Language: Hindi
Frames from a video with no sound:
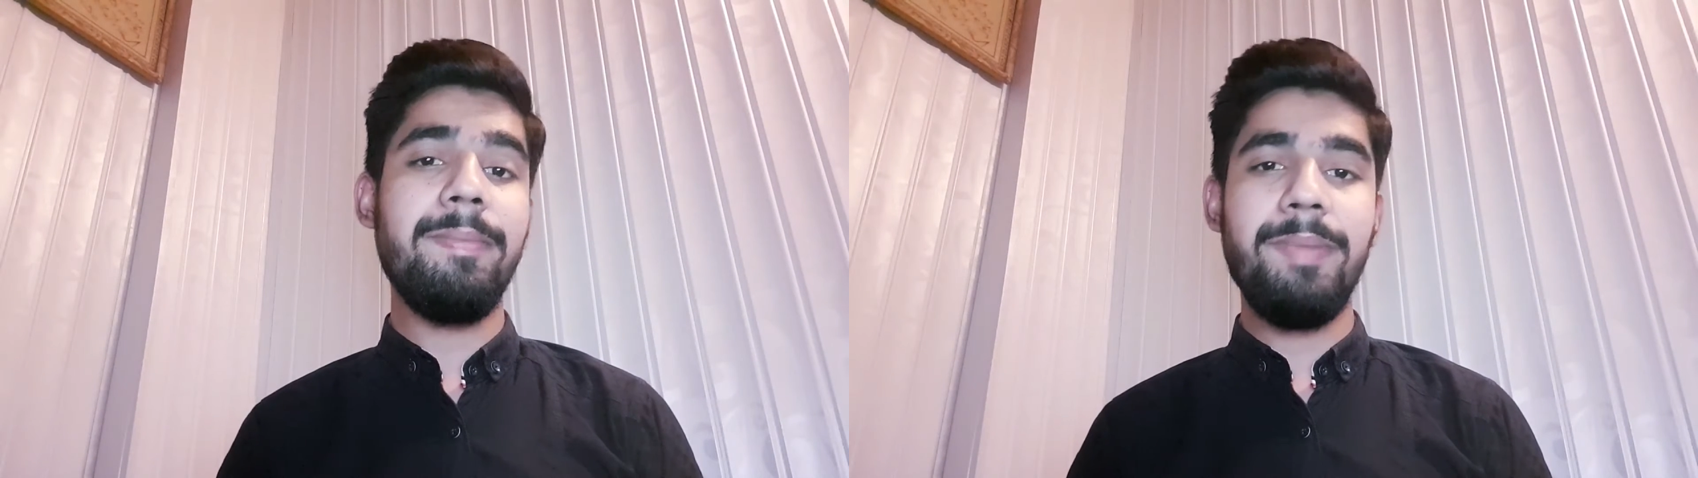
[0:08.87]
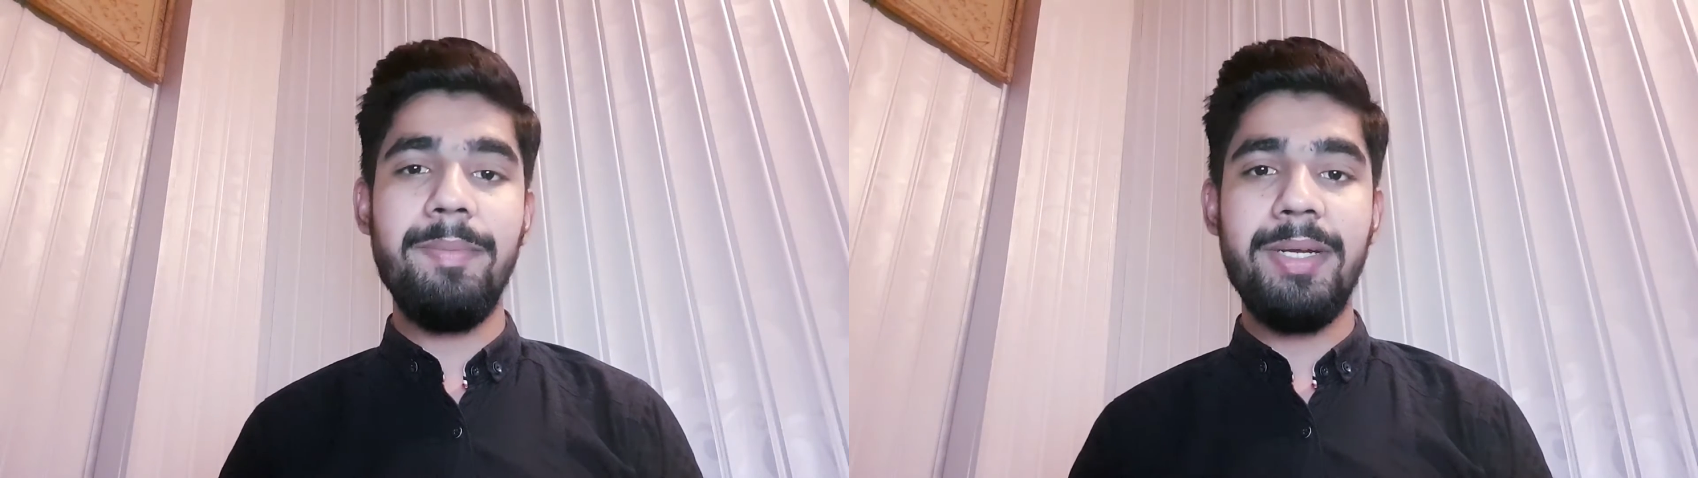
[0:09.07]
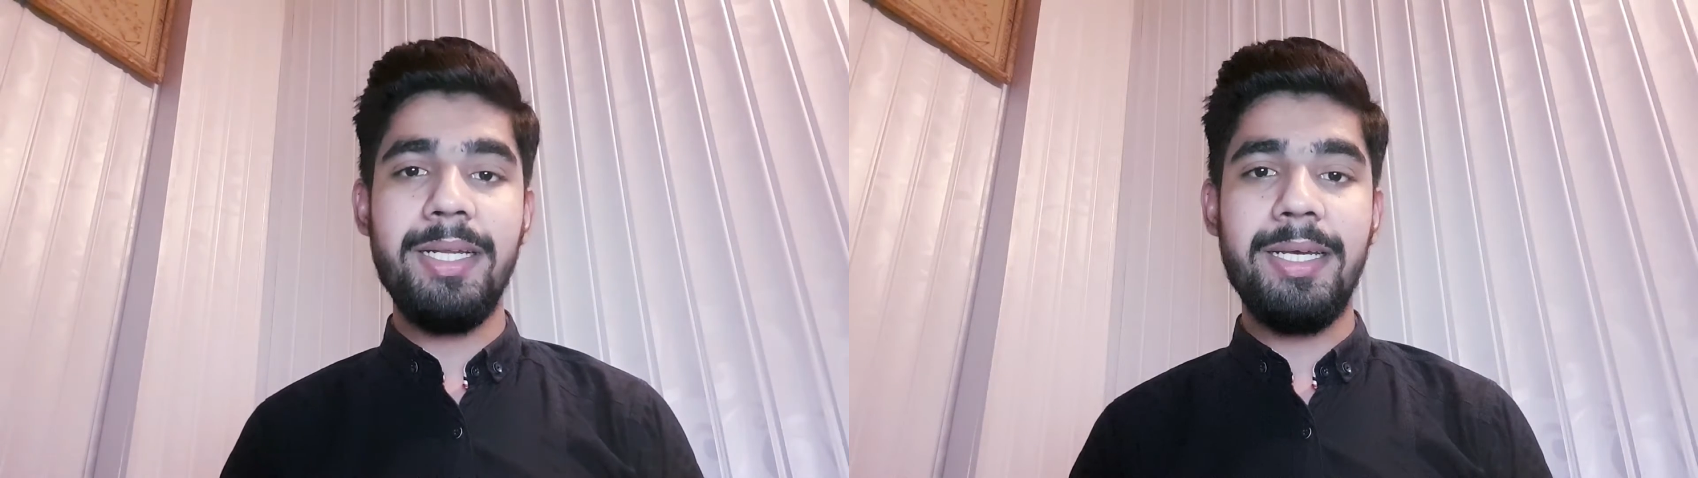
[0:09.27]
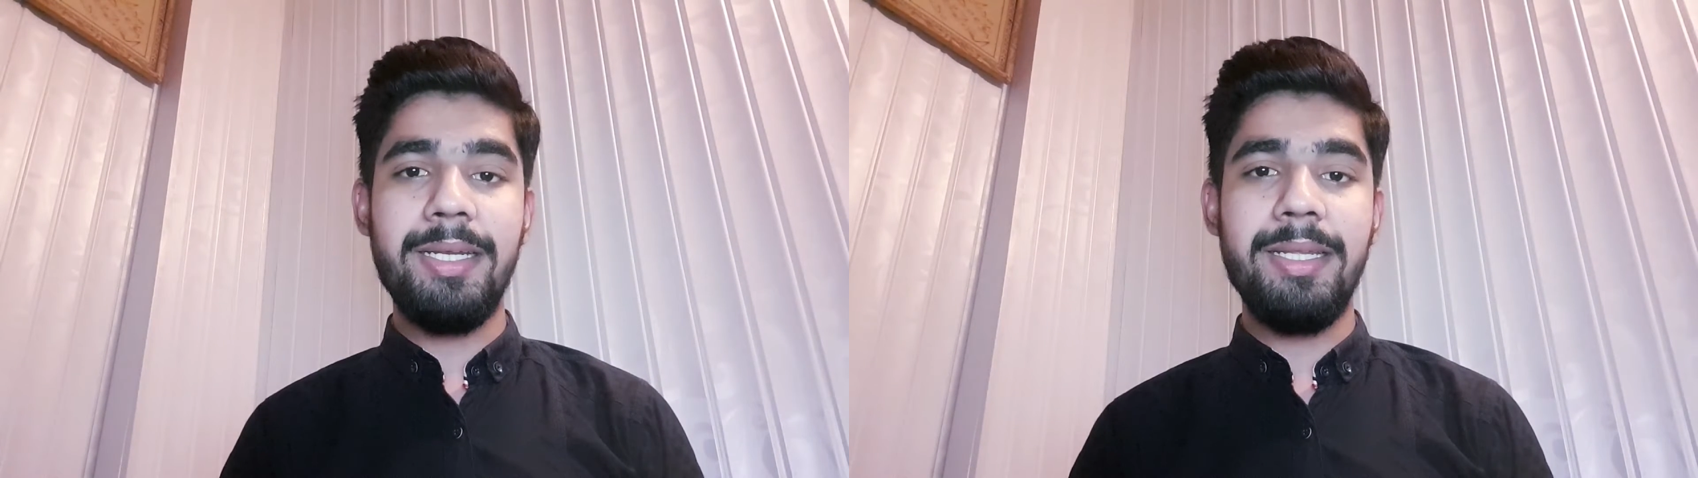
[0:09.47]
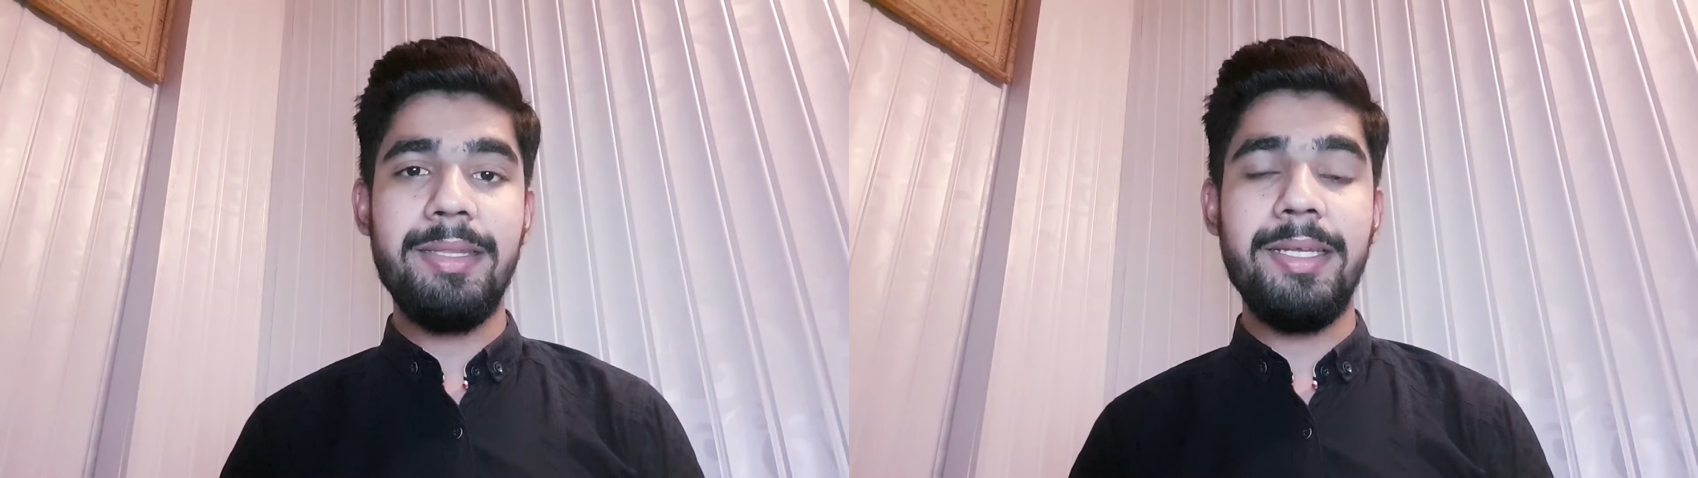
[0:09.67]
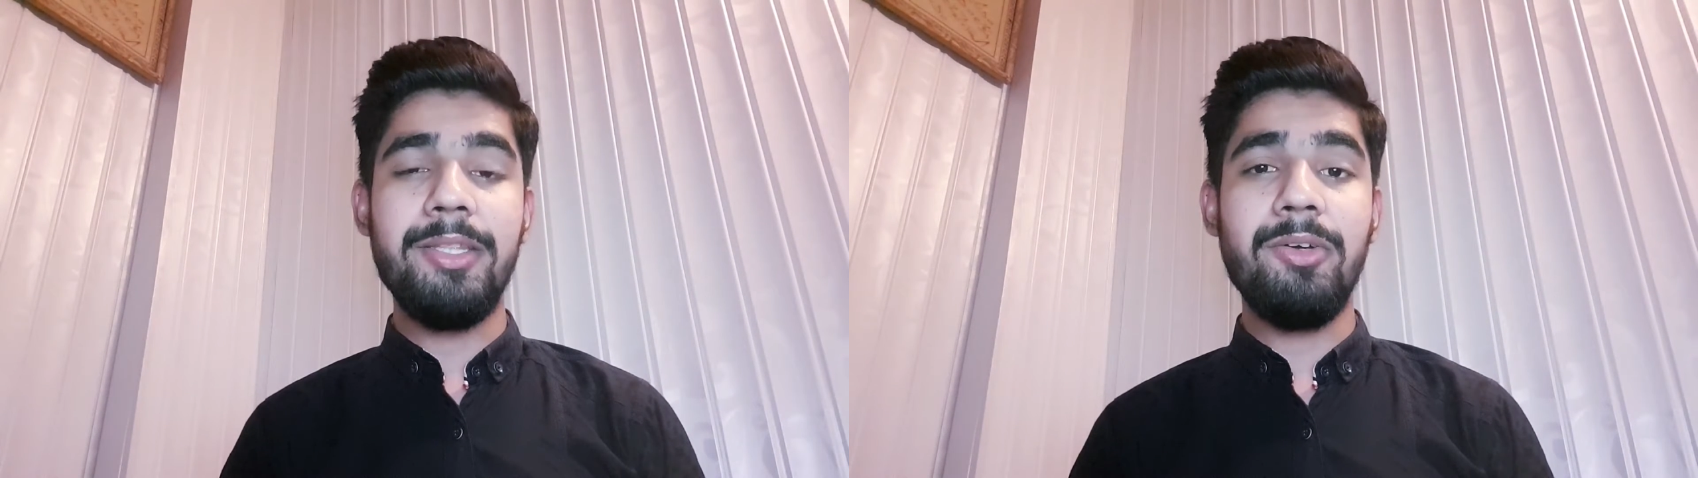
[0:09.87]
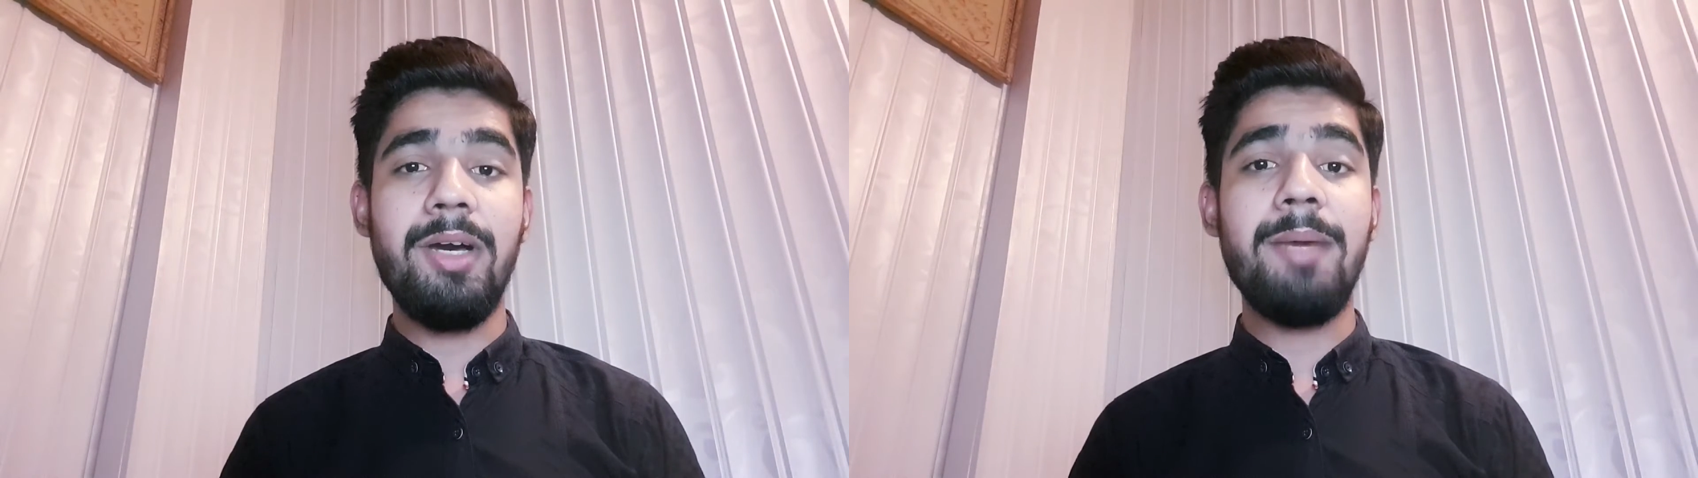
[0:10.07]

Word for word: इम्प्लीमेंट कर लेते हैं तो